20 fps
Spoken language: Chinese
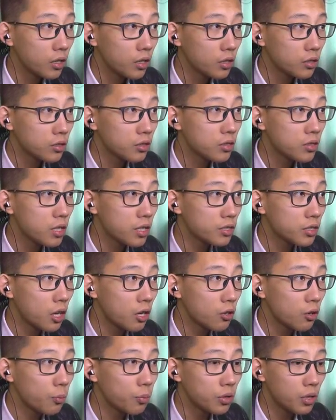现在
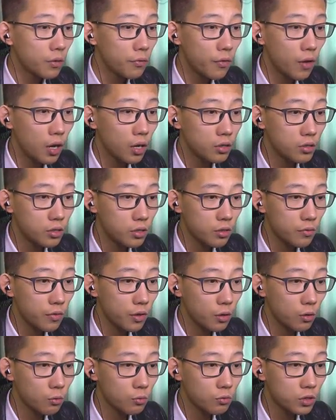枪手不能放了，只能
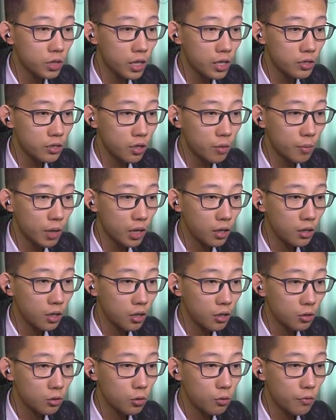放弓箭，知道吗？
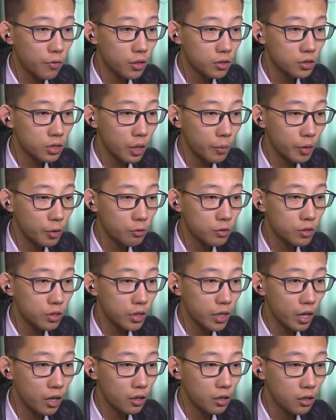都放前面会
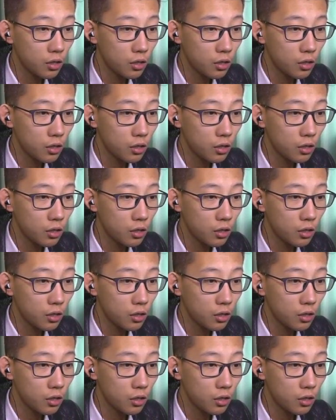怎样？